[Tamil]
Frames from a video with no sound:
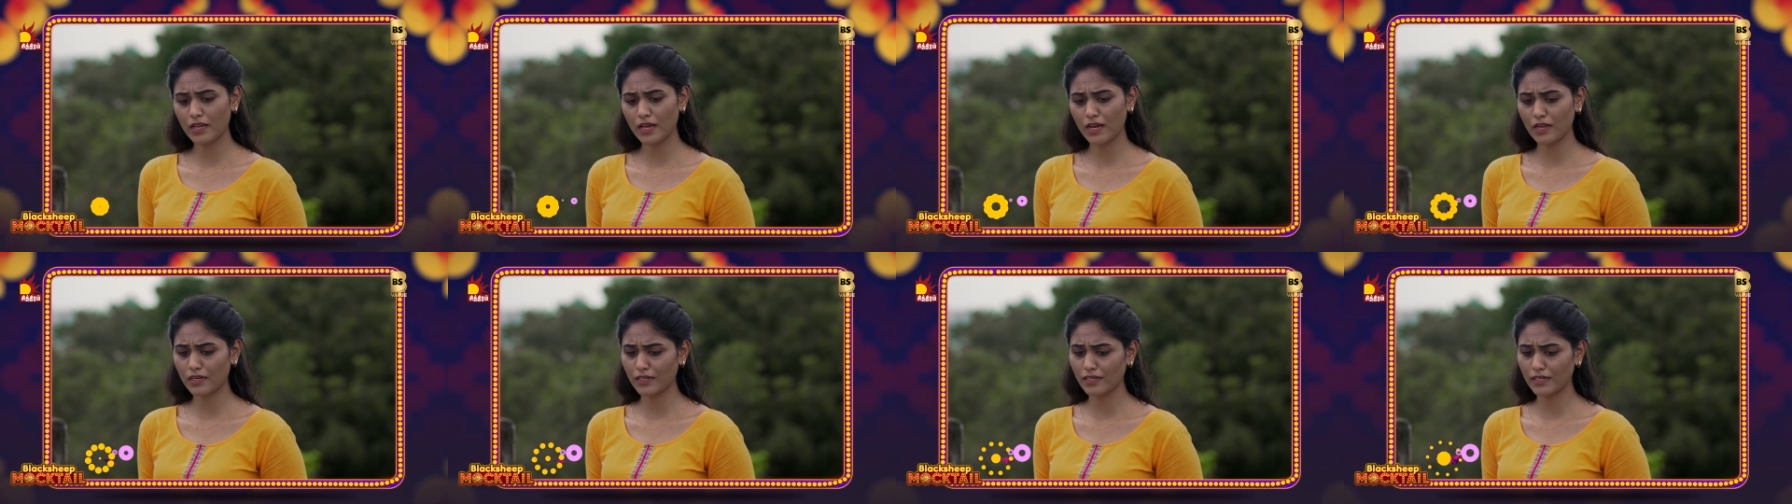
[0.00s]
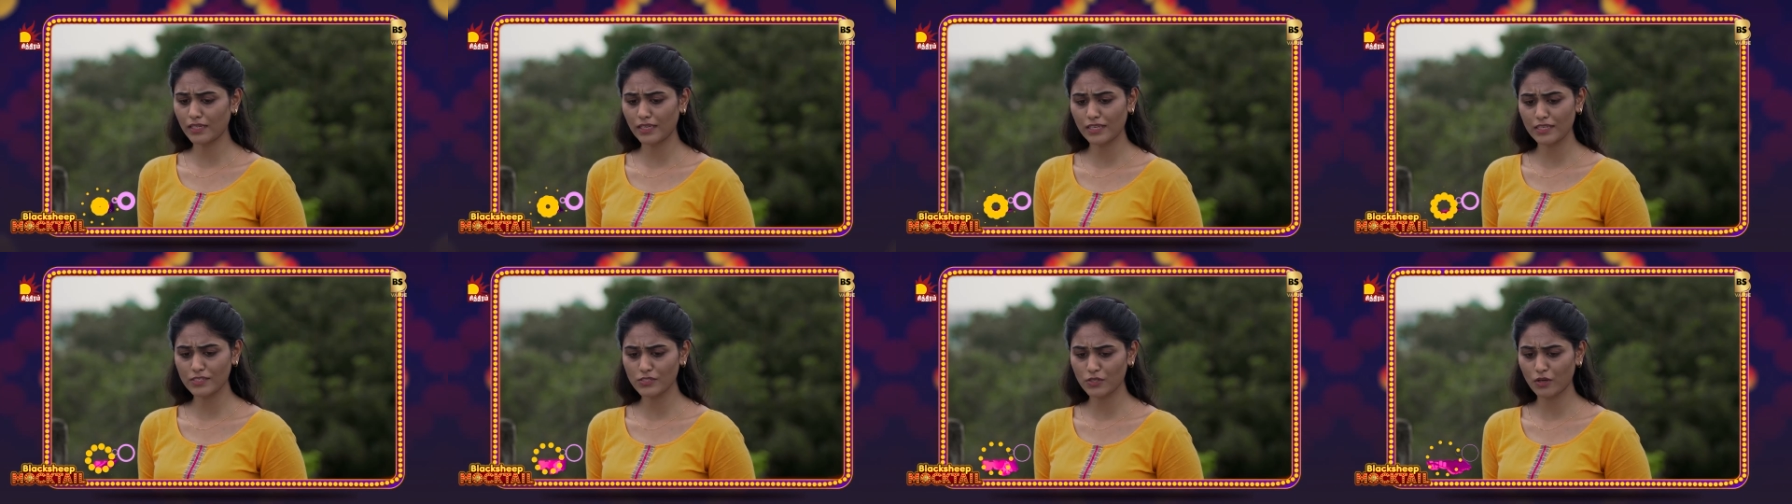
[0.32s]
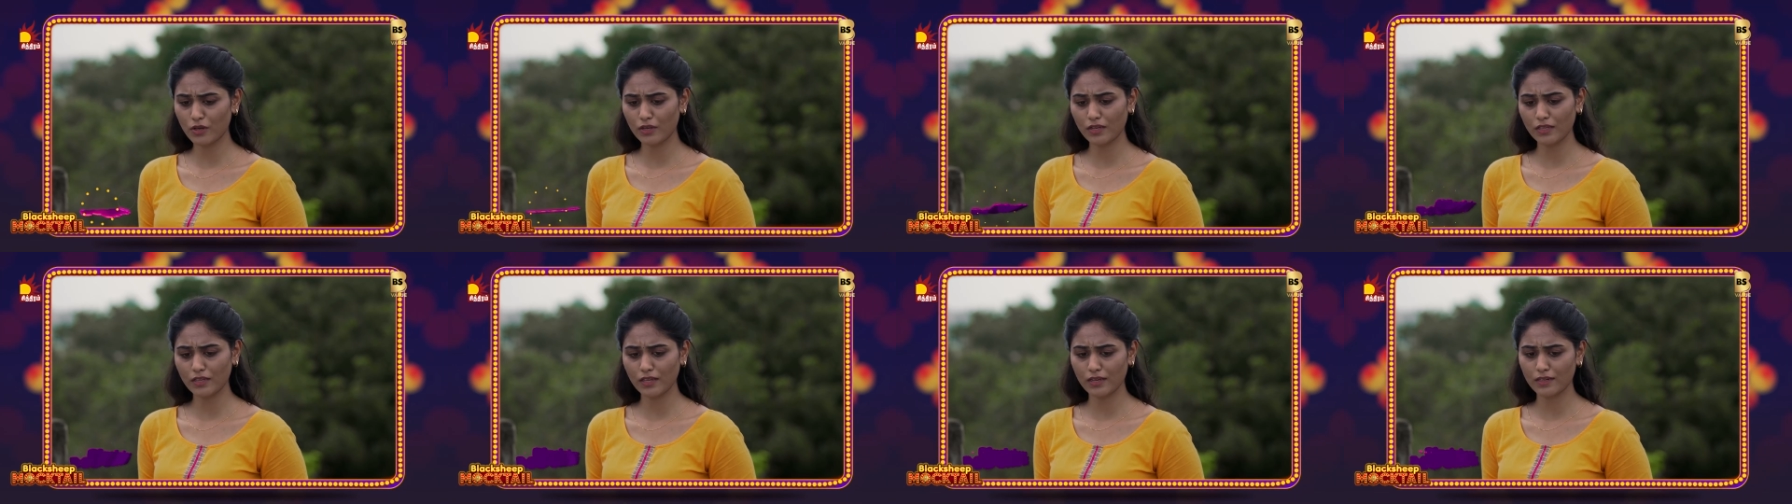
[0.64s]
ஒருவேளை
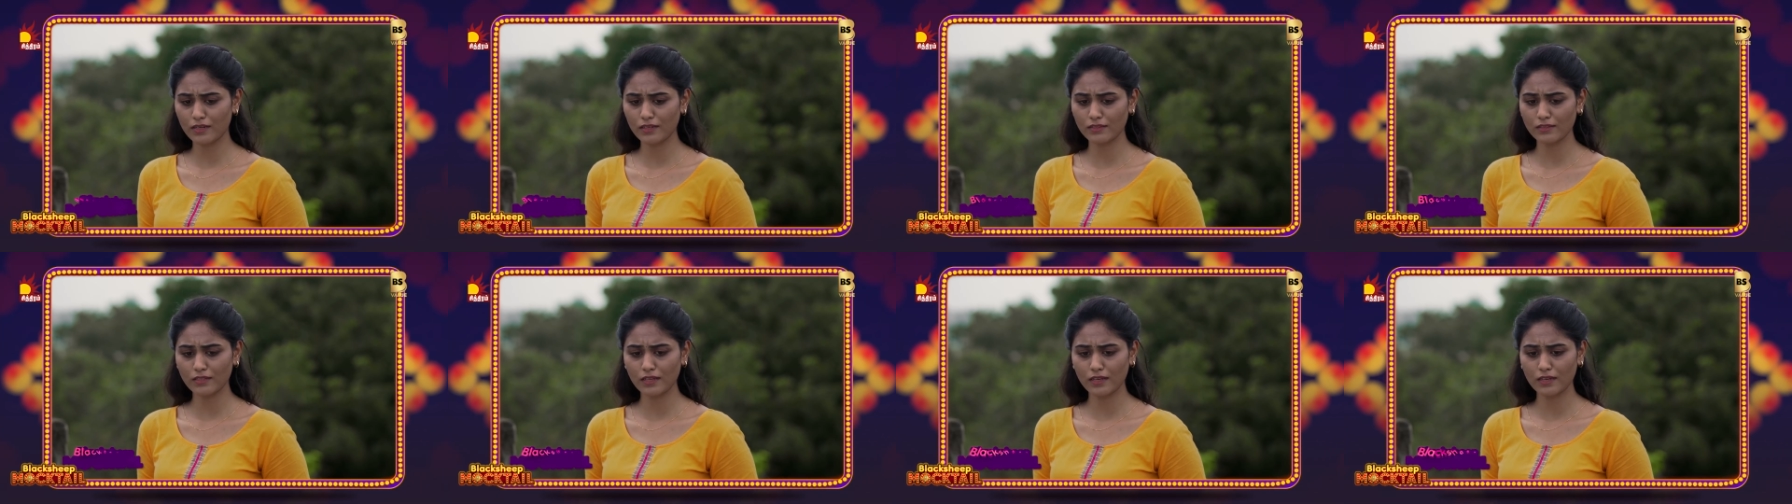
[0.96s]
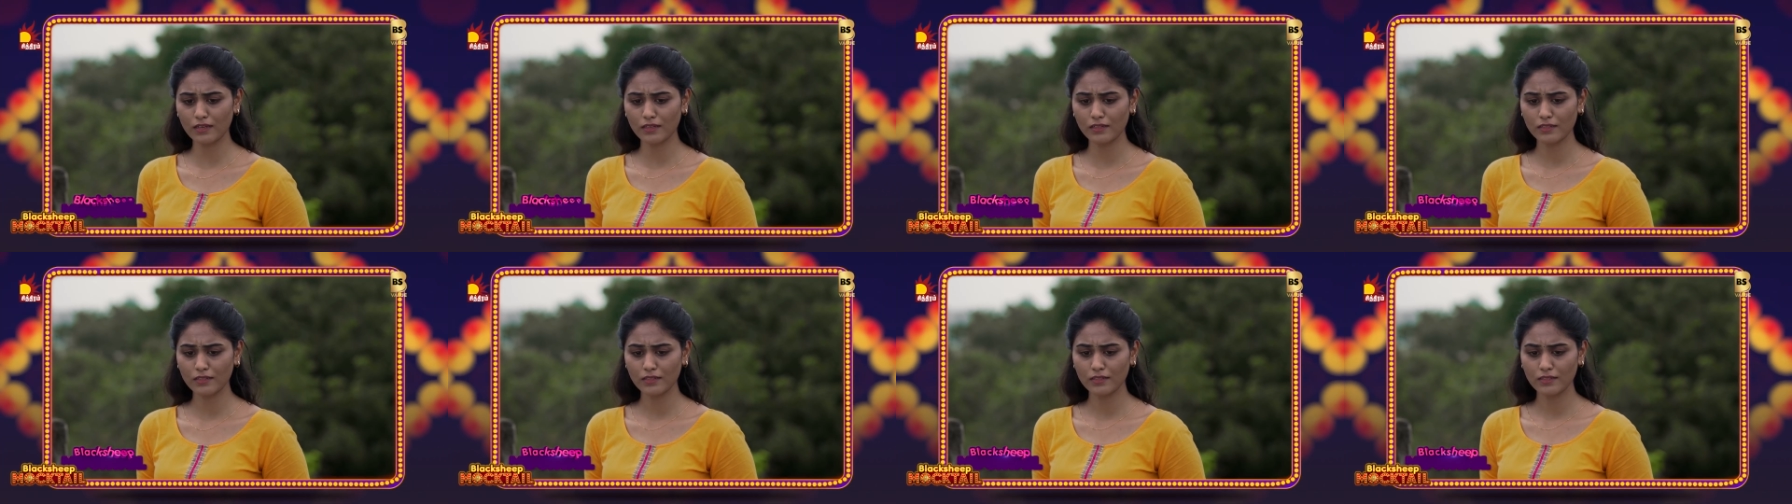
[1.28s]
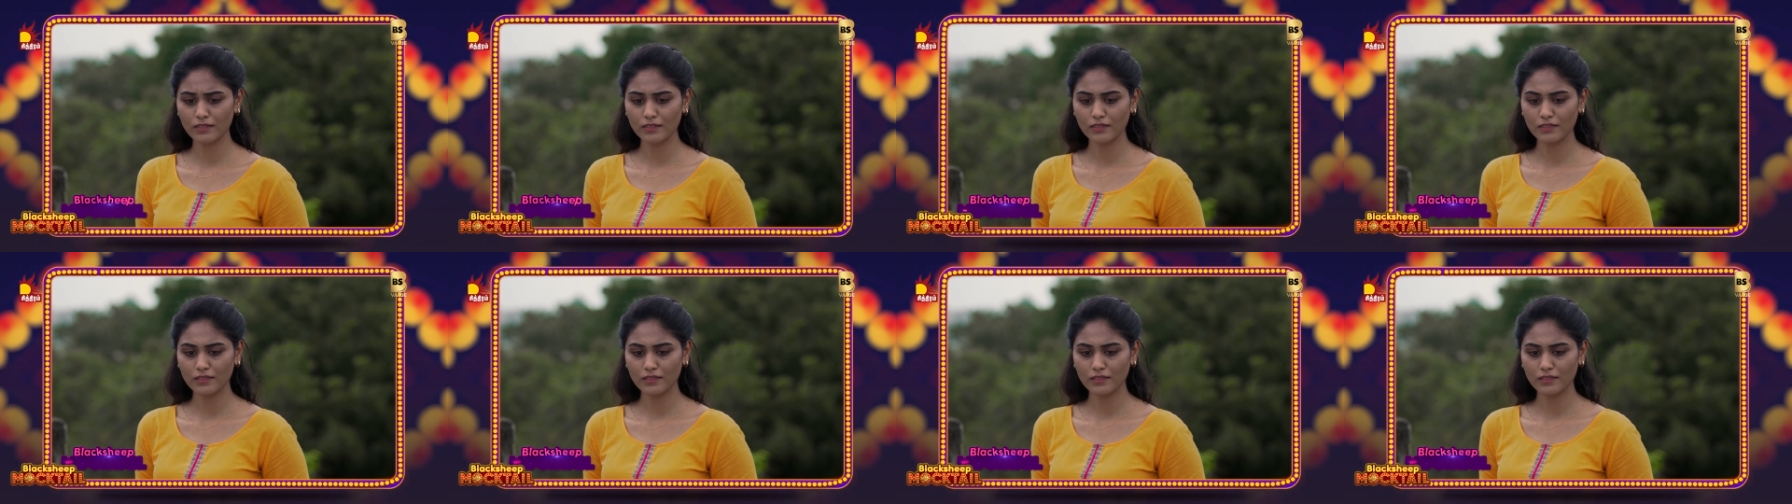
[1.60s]
அன்னைக்கு சாரி கேட்டிருந்தா